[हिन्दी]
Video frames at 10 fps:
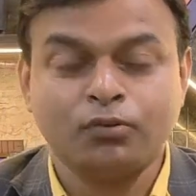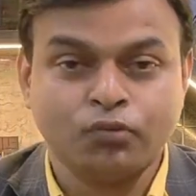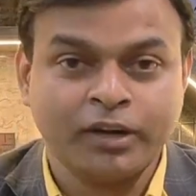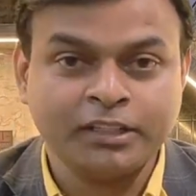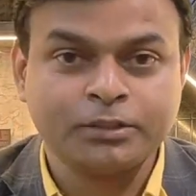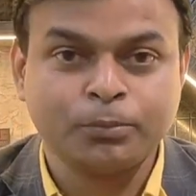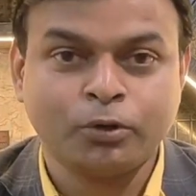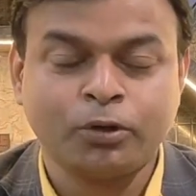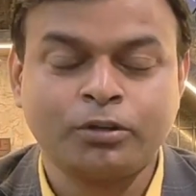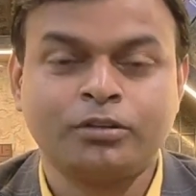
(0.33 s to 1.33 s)
वाइट
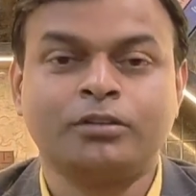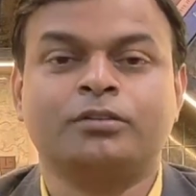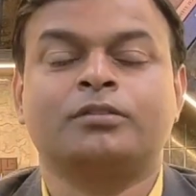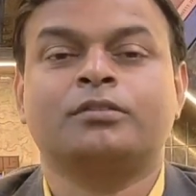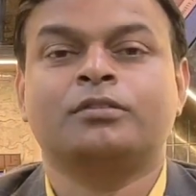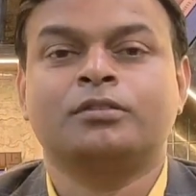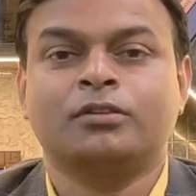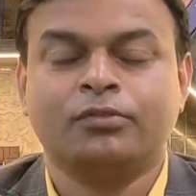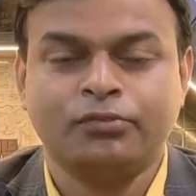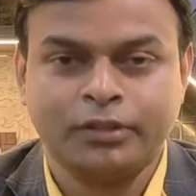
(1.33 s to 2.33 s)
स्पॉट
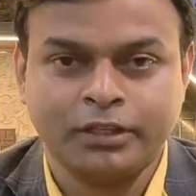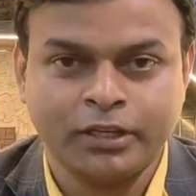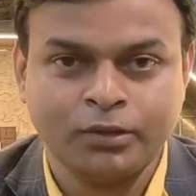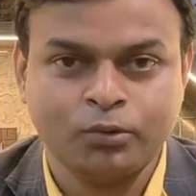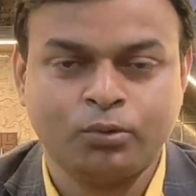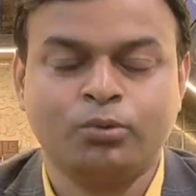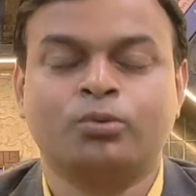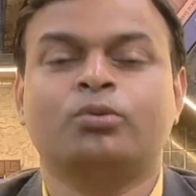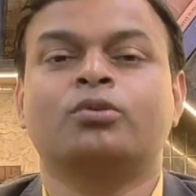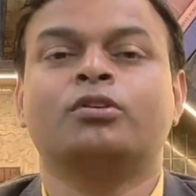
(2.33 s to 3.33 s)
विटिलैगो
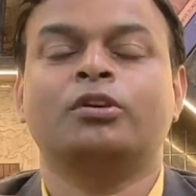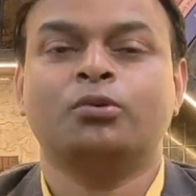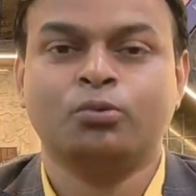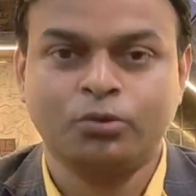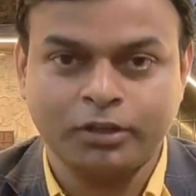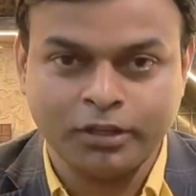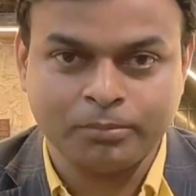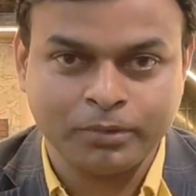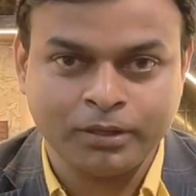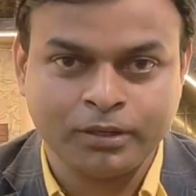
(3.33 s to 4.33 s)

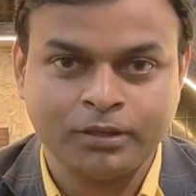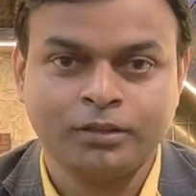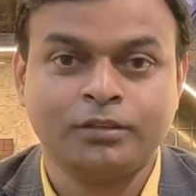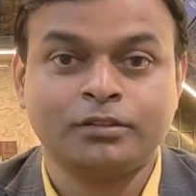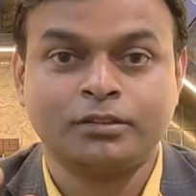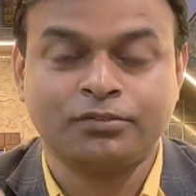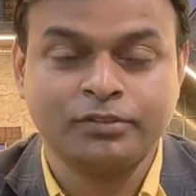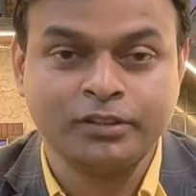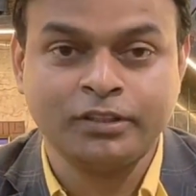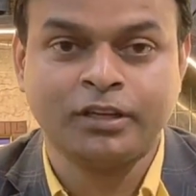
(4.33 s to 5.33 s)
ल्यूकोडर्मा
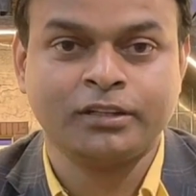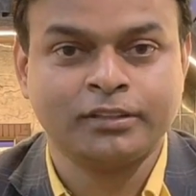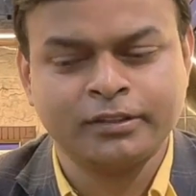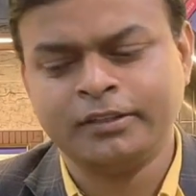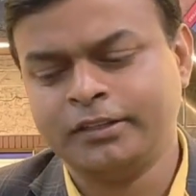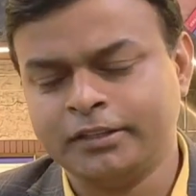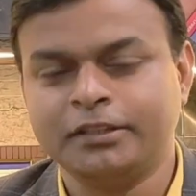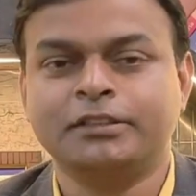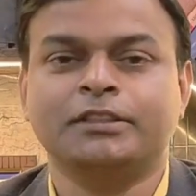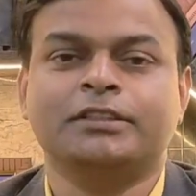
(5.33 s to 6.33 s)
सफ़ेद दाग ये सारी एक
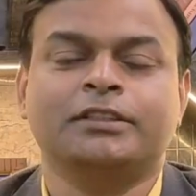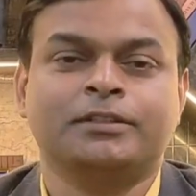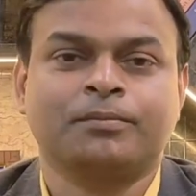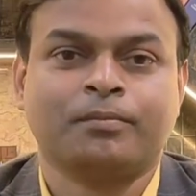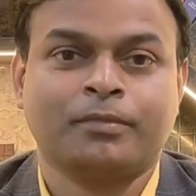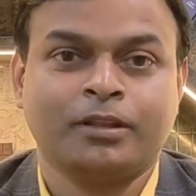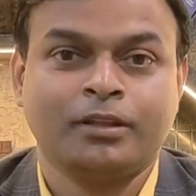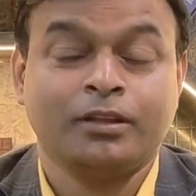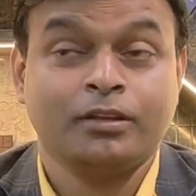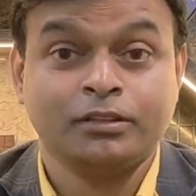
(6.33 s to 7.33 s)
ही चीज़ें हैं
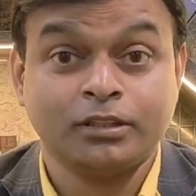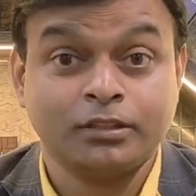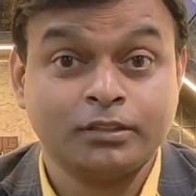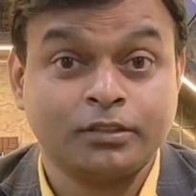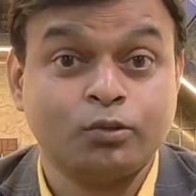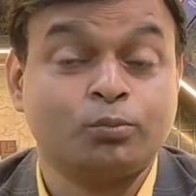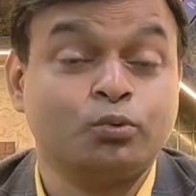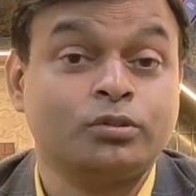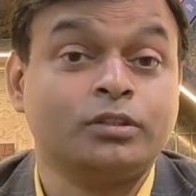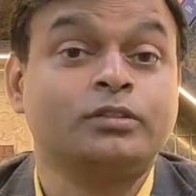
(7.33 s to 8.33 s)
ज़्यादातर लोग
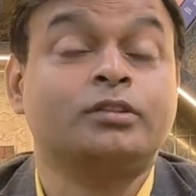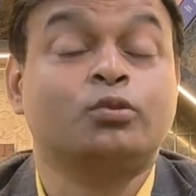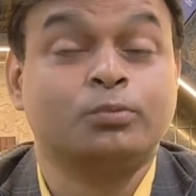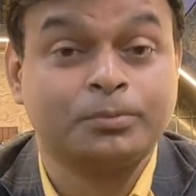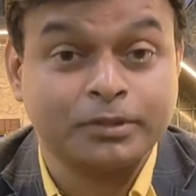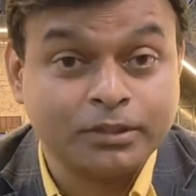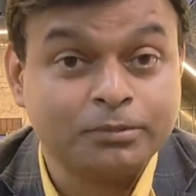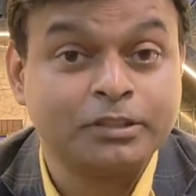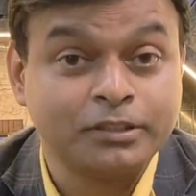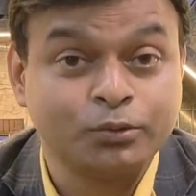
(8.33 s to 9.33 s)
पूछते हैं सर होम्योपैथी
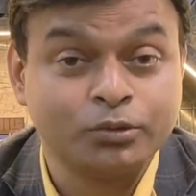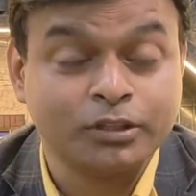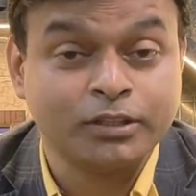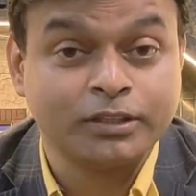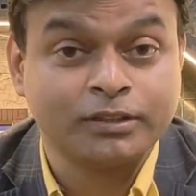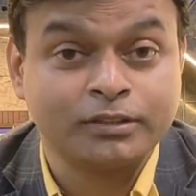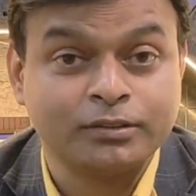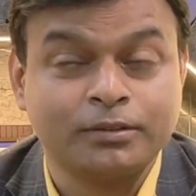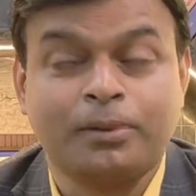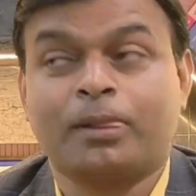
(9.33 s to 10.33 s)
में ठीक होता है
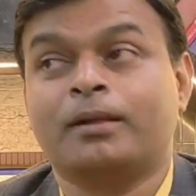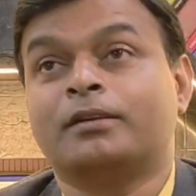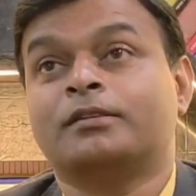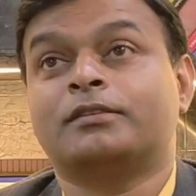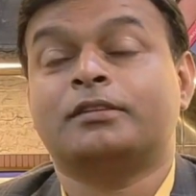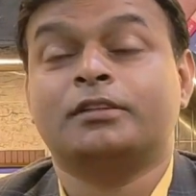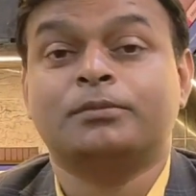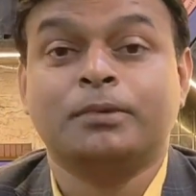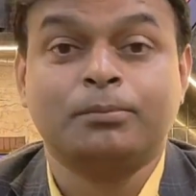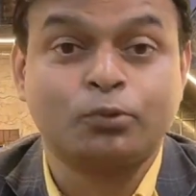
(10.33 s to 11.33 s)
सर
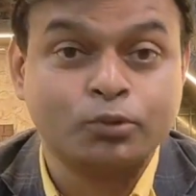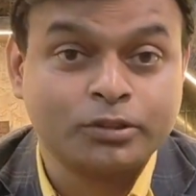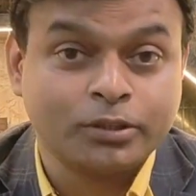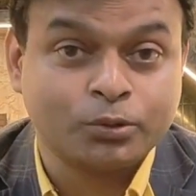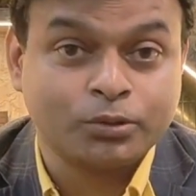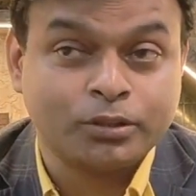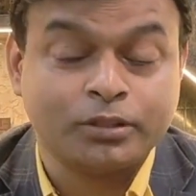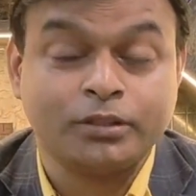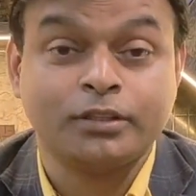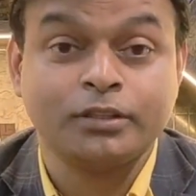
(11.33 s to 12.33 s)
इसमें अप्रोच क्या होती
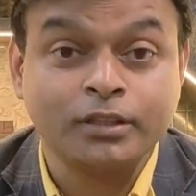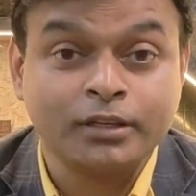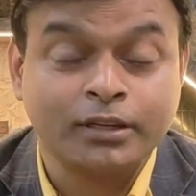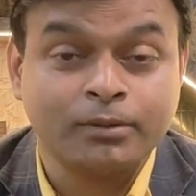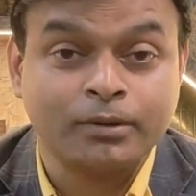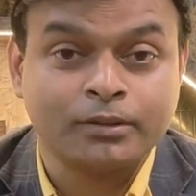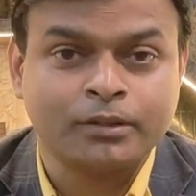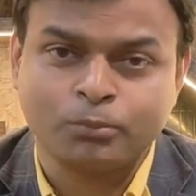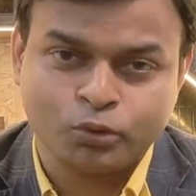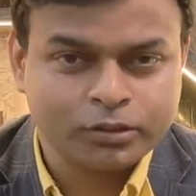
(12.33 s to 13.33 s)
है कितना टाइम
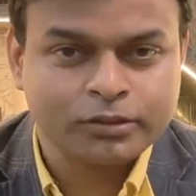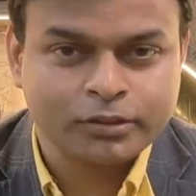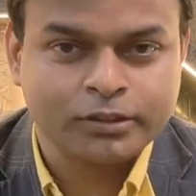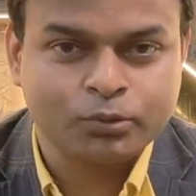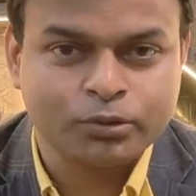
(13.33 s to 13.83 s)
लगता है पूरी तरह से ठीक